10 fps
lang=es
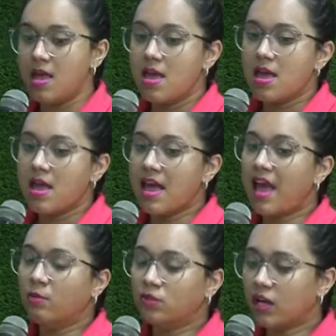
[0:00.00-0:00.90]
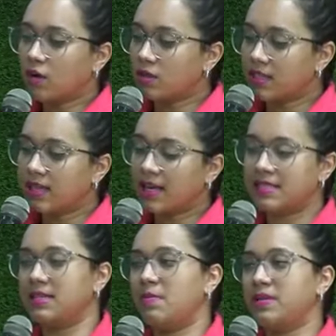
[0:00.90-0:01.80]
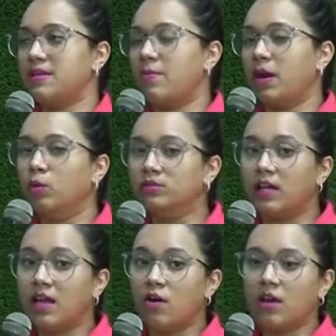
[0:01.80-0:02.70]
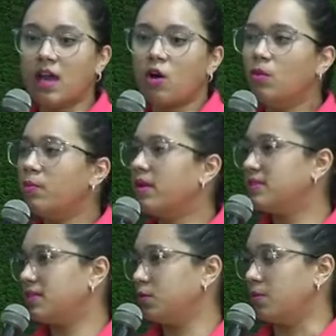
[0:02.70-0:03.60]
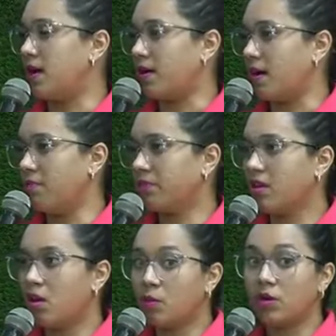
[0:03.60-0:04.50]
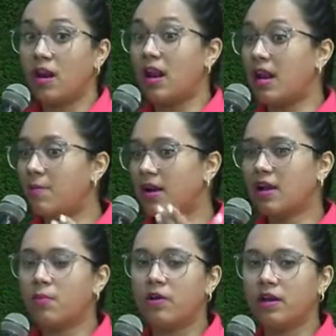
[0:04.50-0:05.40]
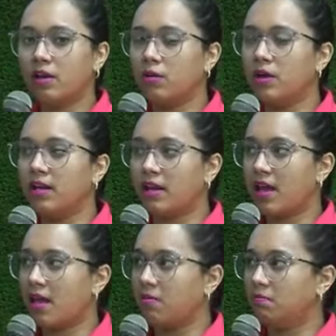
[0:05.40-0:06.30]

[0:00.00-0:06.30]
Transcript: Y hay muchas cosas de que siempre se preguntan ellos, que cómo puede ser su marca. Y bueno, la marca puede incluir eh,